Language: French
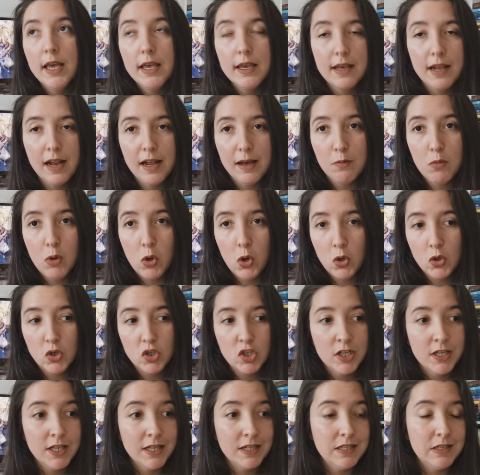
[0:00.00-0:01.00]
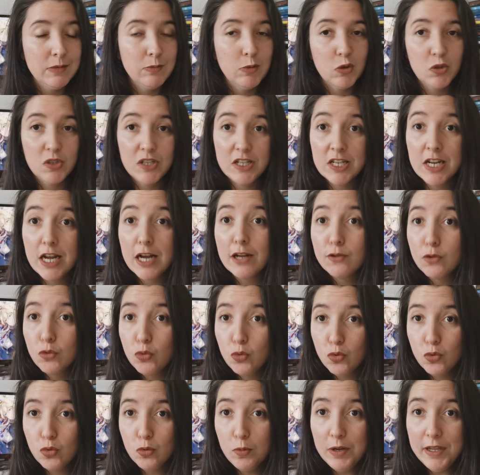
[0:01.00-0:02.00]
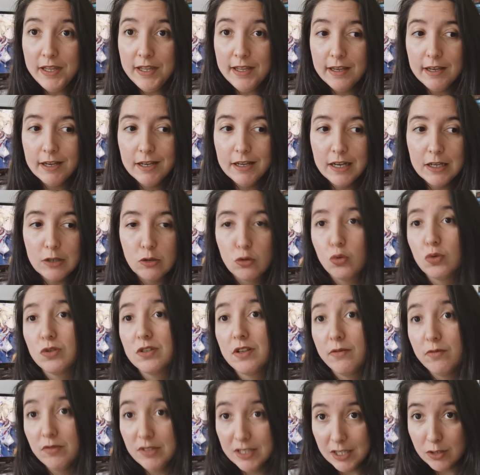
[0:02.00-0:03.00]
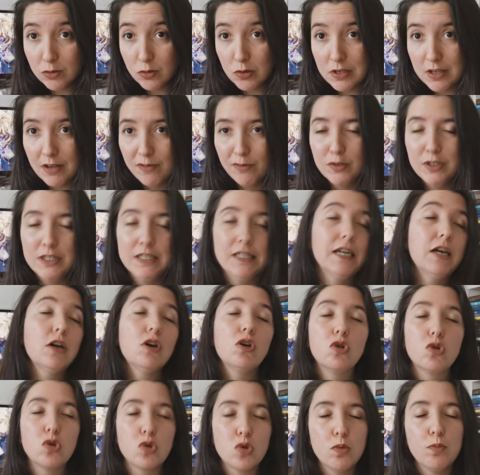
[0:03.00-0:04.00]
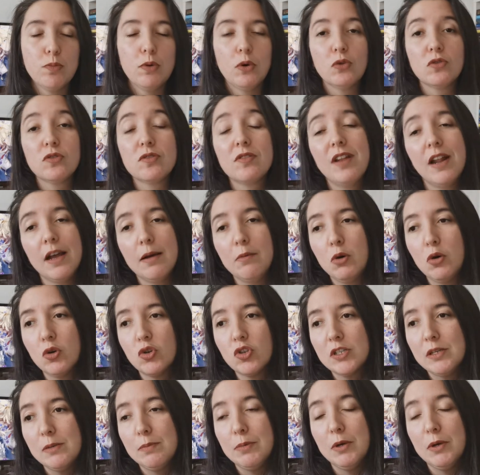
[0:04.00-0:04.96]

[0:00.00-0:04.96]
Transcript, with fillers: Et clairement, j'ai quasiment déjà tout oublié. Est-ce que ça veut dire ce que ça veut dire Je pense. Clairement,